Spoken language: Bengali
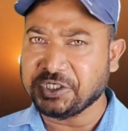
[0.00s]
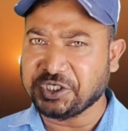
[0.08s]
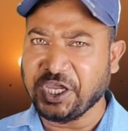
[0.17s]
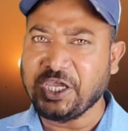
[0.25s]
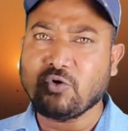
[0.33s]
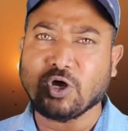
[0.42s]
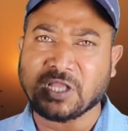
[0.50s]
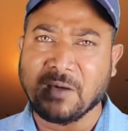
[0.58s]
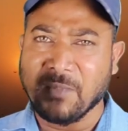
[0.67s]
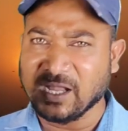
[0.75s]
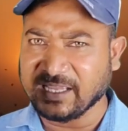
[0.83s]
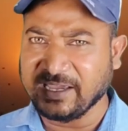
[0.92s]
সেই কথা
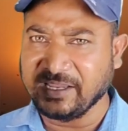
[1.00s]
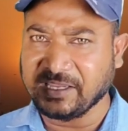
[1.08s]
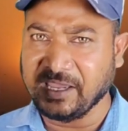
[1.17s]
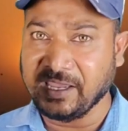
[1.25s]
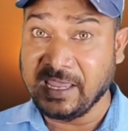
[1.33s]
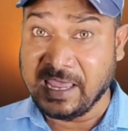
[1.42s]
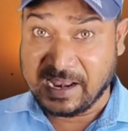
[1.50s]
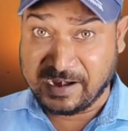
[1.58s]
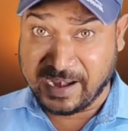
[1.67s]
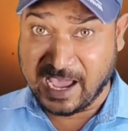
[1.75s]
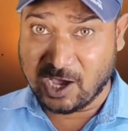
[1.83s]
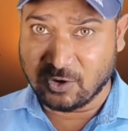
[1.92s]
মাথায় রেখে
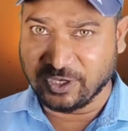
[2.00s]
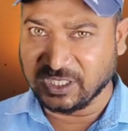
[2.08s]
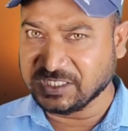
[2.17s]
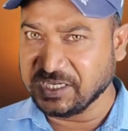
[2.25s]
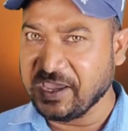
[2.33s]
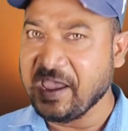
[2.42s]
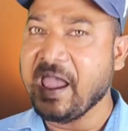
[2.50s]
নেওয়া হয়েছে